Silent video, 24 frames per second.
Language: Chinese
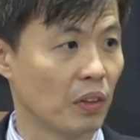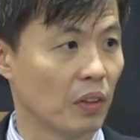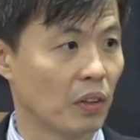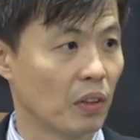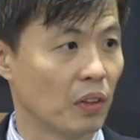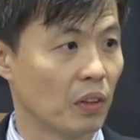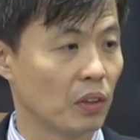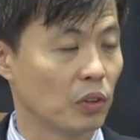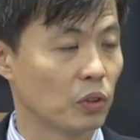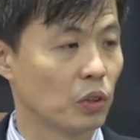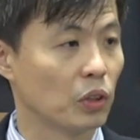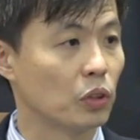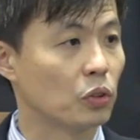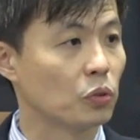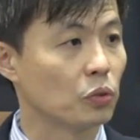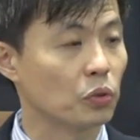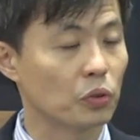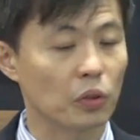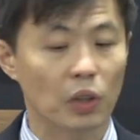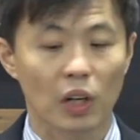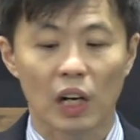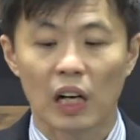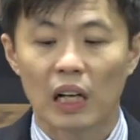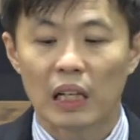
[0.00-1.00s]
所以主
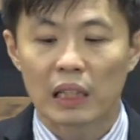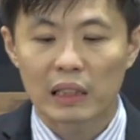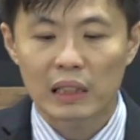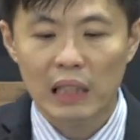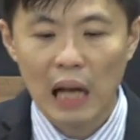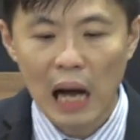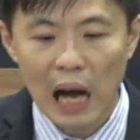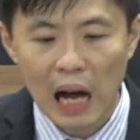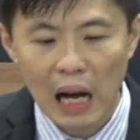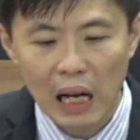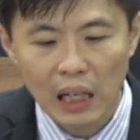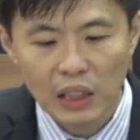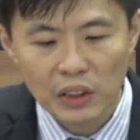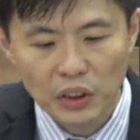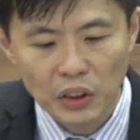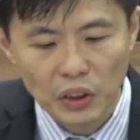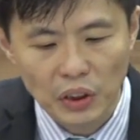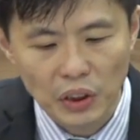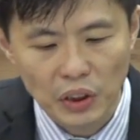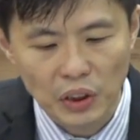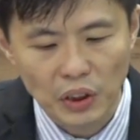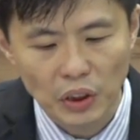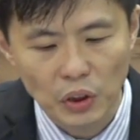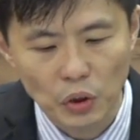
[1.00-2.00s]
说：“当
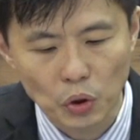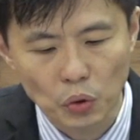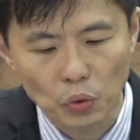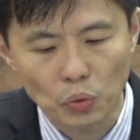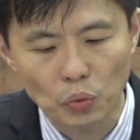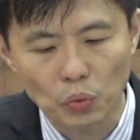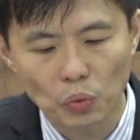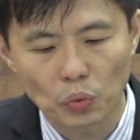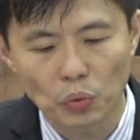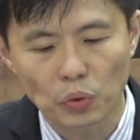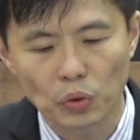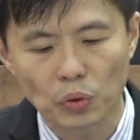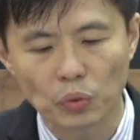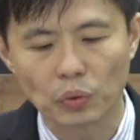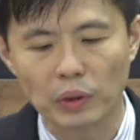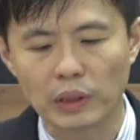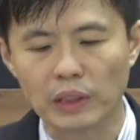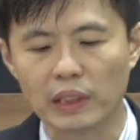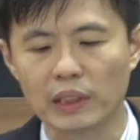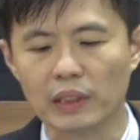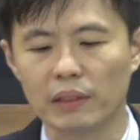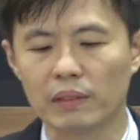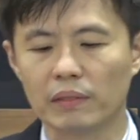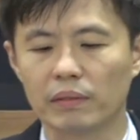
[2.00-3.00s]
止住怒
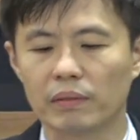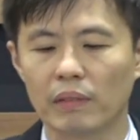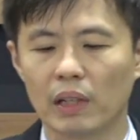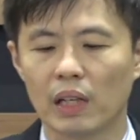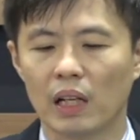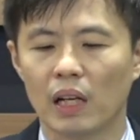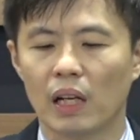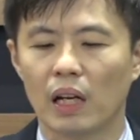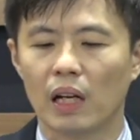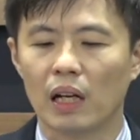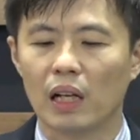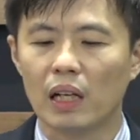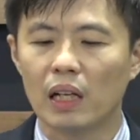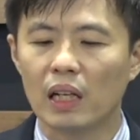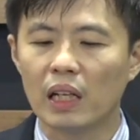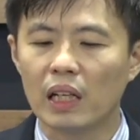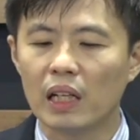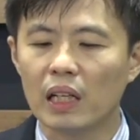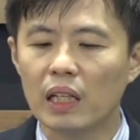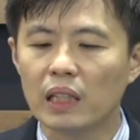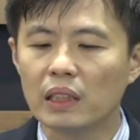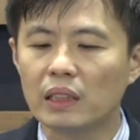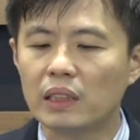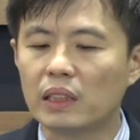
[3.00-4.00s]
气，
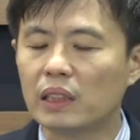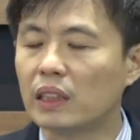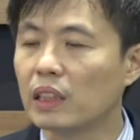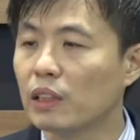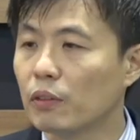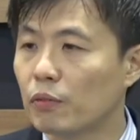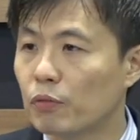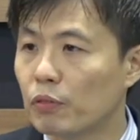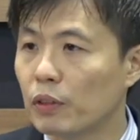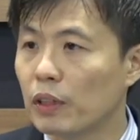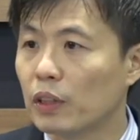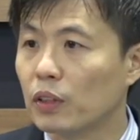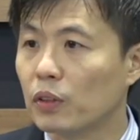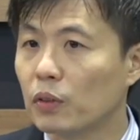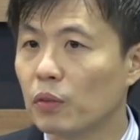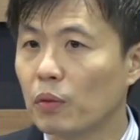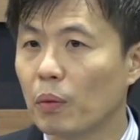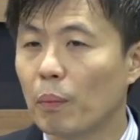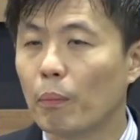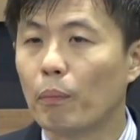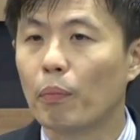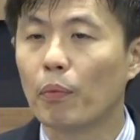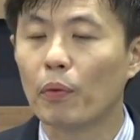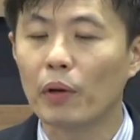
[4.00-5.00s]
离弃愤怒，
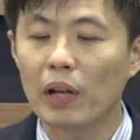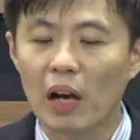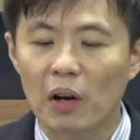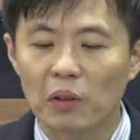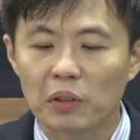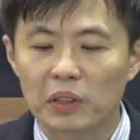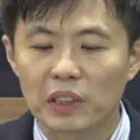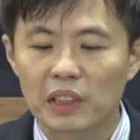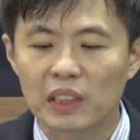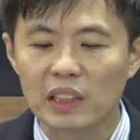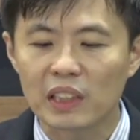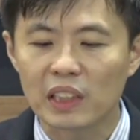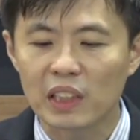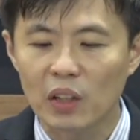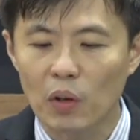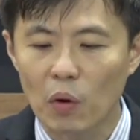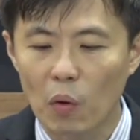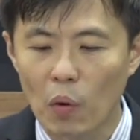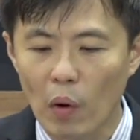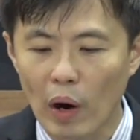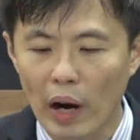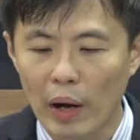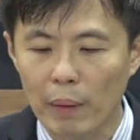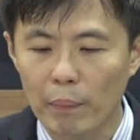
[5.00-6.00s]
不要心
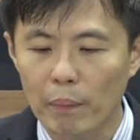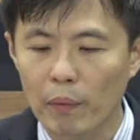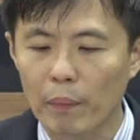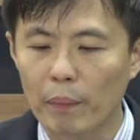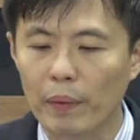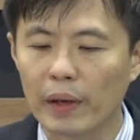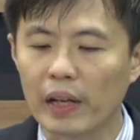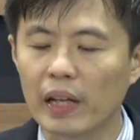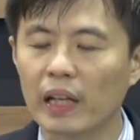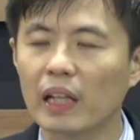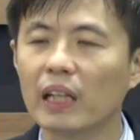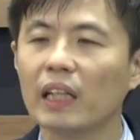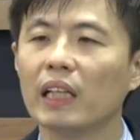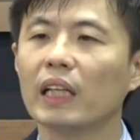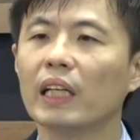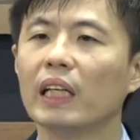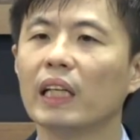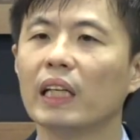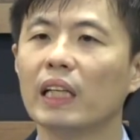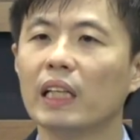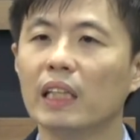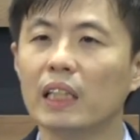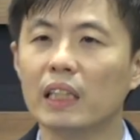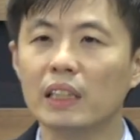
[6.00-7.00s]
怀不平，
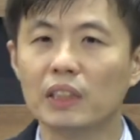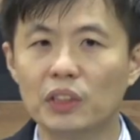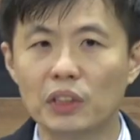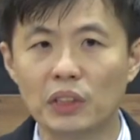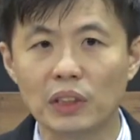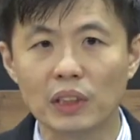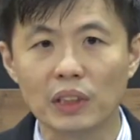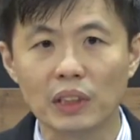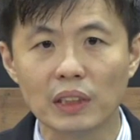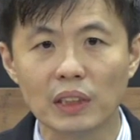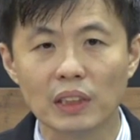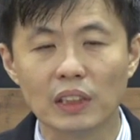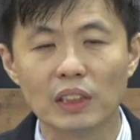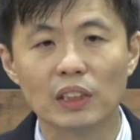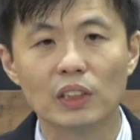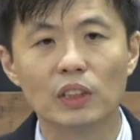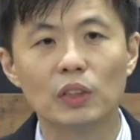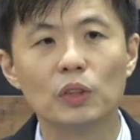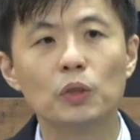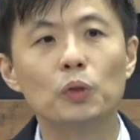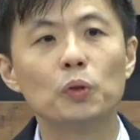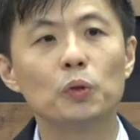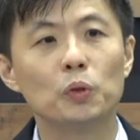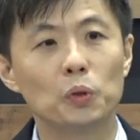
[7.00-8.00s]
以致
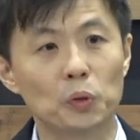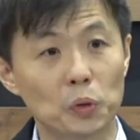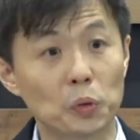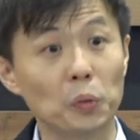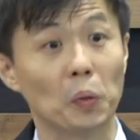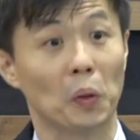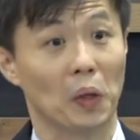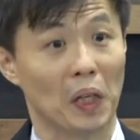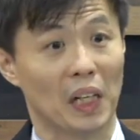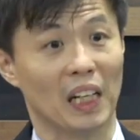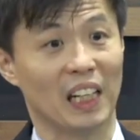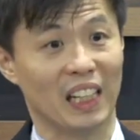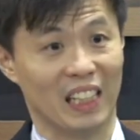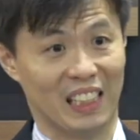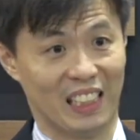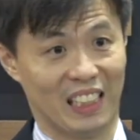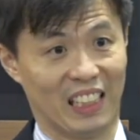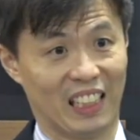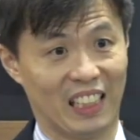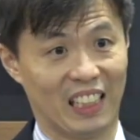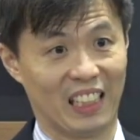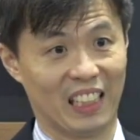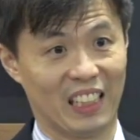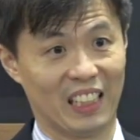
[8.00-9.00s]
作
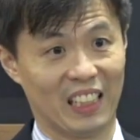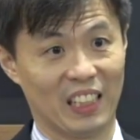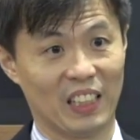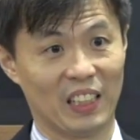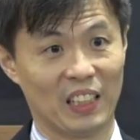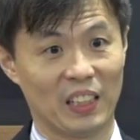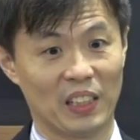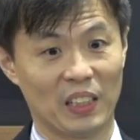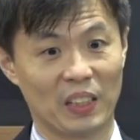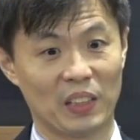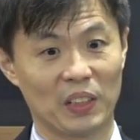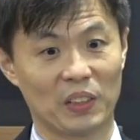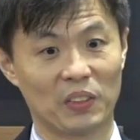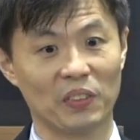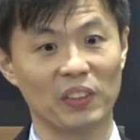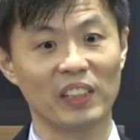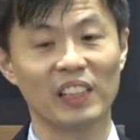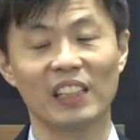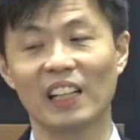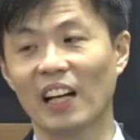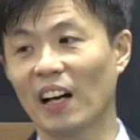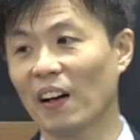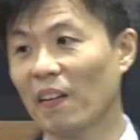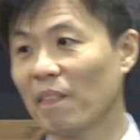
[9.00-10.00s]
恶。”所
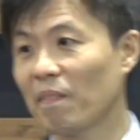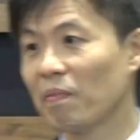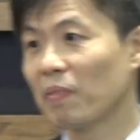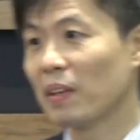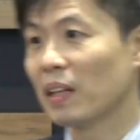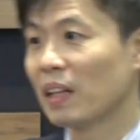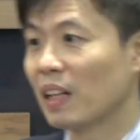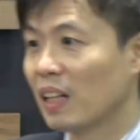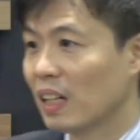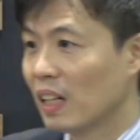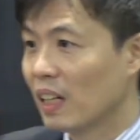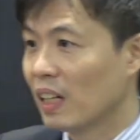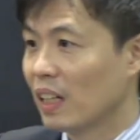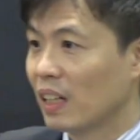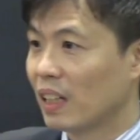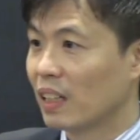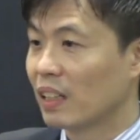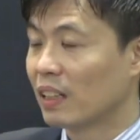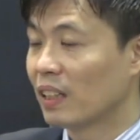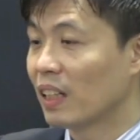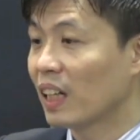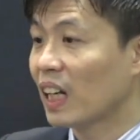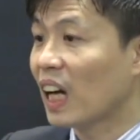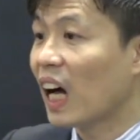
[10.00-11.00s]
以呢，
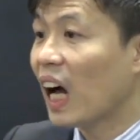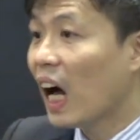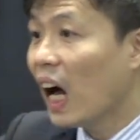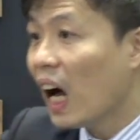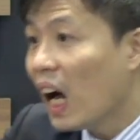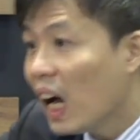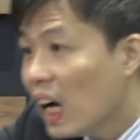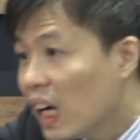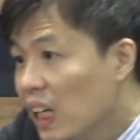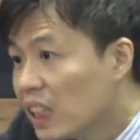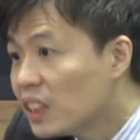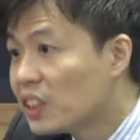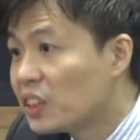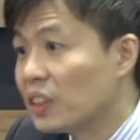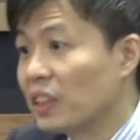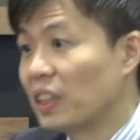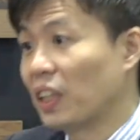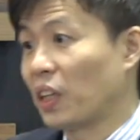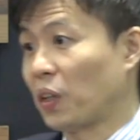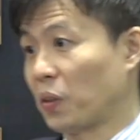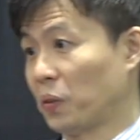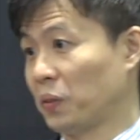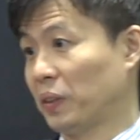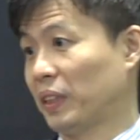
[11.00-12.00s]
那个恶者的
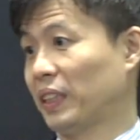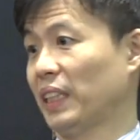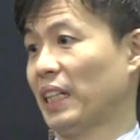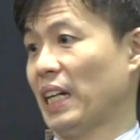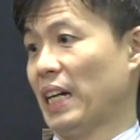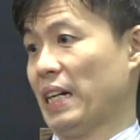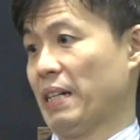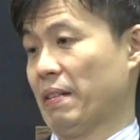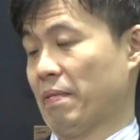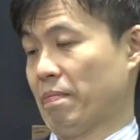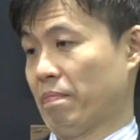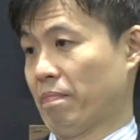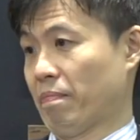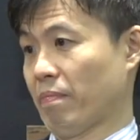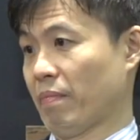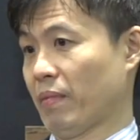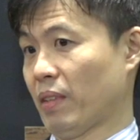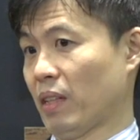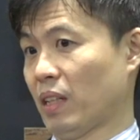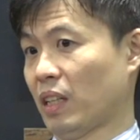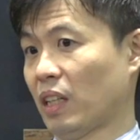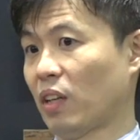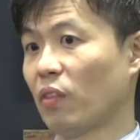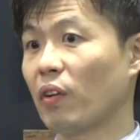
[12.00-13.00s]
攻击来，
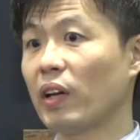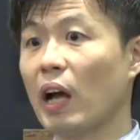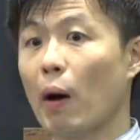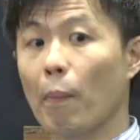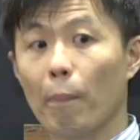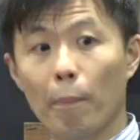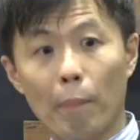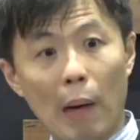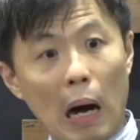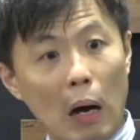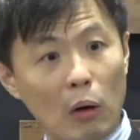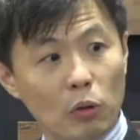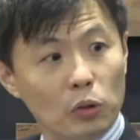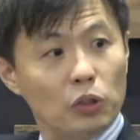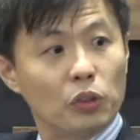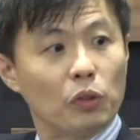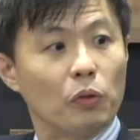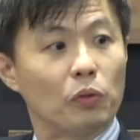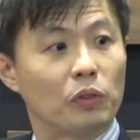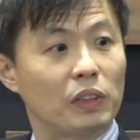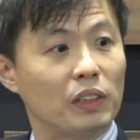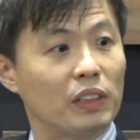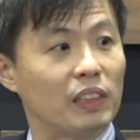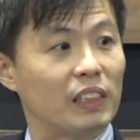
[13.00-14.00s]
各位要保
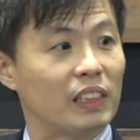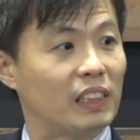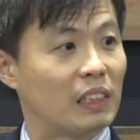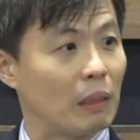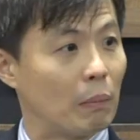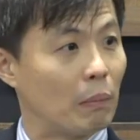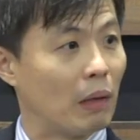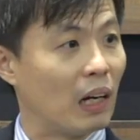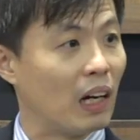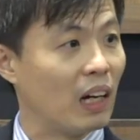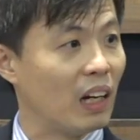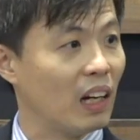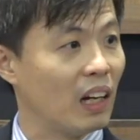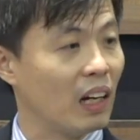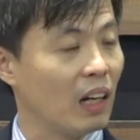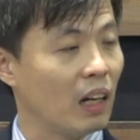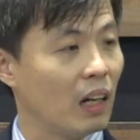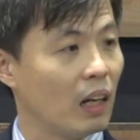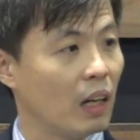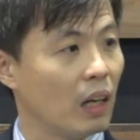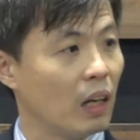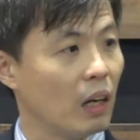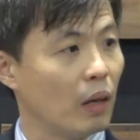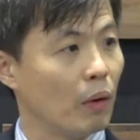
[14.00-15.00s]
守自己什么？
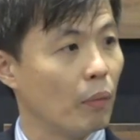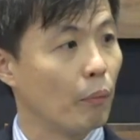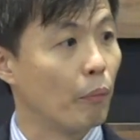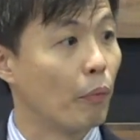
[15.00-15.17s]
不